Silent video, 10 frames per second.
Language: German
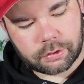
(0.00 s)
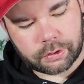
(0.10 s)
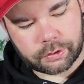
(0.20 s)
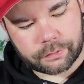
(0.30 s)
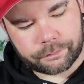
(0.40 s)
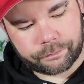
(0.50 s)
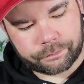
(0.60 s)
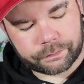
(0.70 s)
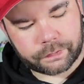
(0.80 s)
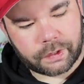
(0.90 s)
Ja,
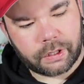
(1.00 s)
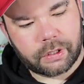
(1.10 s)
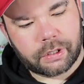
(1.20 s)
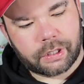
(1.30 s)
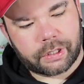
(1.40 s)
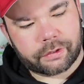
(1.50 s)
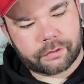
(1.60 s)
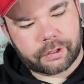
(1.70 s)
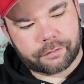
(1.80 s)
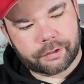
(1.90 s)

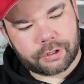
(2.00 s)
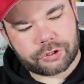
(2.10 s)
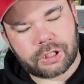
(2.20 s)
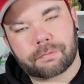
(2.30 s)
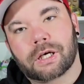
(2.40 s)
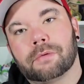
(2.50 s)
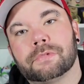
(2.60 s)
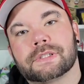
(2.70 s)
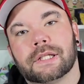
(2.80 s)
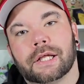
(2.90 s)
der Widerstabarm
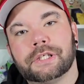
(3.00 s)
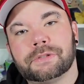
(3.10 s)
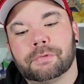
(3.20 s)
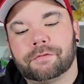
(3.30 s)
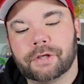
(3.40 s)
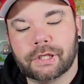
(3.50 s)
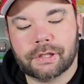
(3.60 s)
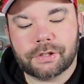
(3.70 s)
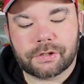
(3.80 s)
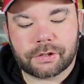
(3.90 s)
ist leicht beweglich.